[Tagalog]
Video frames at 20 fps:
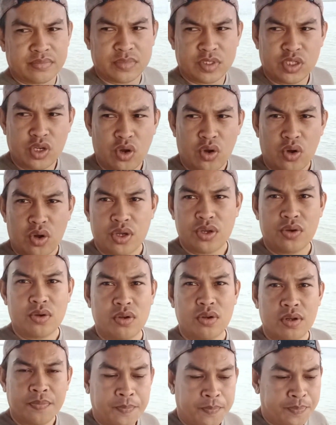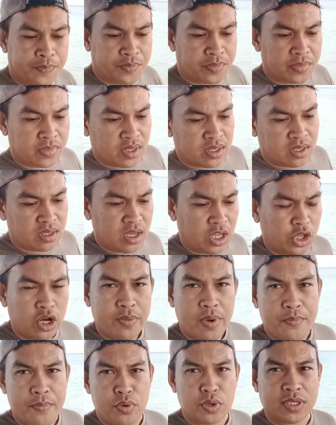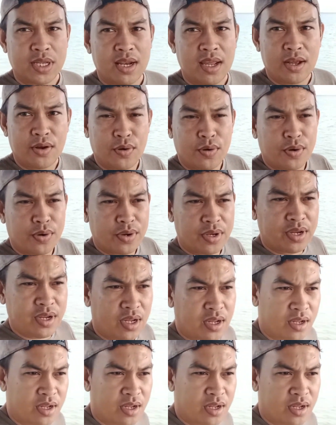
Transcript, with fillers: So, yung dito naman po sa likod,